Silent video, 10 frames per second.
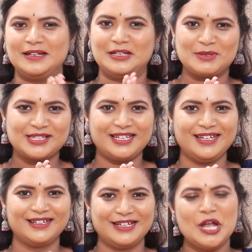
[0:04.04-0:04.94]
నమస్తే
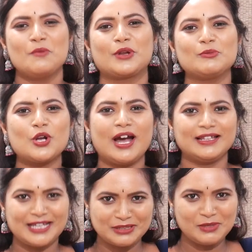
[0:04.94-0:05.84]
ప్రముఖ
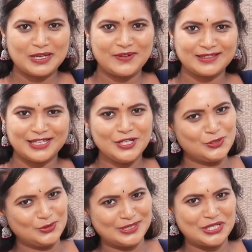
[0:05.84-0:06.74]
ఆధ్యాత్మికవేత్త
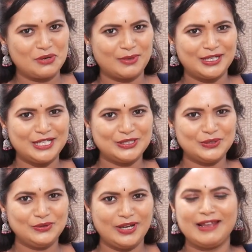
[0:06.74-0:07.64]
జ్యోతిష్య పండితులు
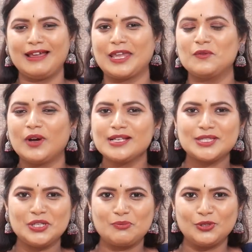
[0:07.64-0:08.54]
అలాగే వాస్తు
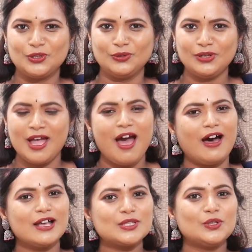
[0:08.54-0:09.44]
నిపుణులు
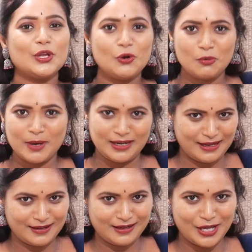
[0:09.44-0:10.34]
ఆసూరి గోపాల్
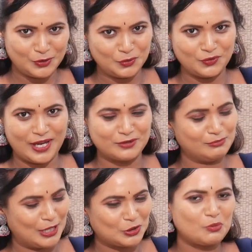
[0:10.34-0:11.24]
అయ్యంగారు గురుగారు
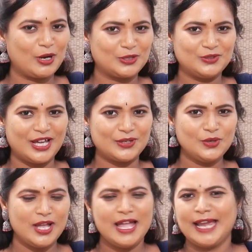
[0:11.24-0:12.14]
మనతో పాటు ఉన్నారు
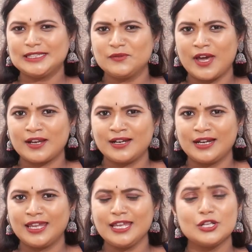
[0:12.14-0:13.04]
అయితే వారిని
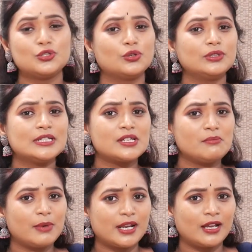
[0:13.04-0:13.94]
అడిగి జ్యోతిష్యం
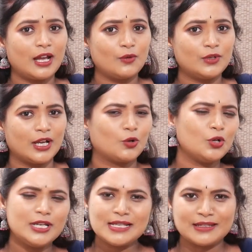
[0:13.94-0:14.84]
పరంగా ఉన్న
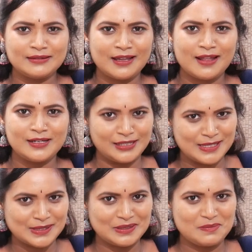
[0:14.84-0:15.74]
కొన్ని సందేహాలను
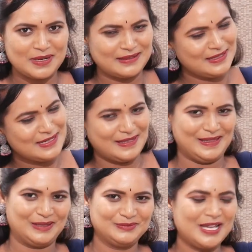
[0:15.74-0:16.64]
తెలుసుకునే ప్రయత్నం
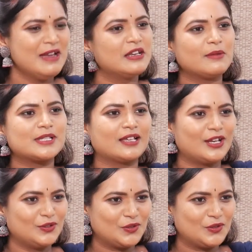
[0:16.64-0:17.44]
చేద్దాం నమస్కారం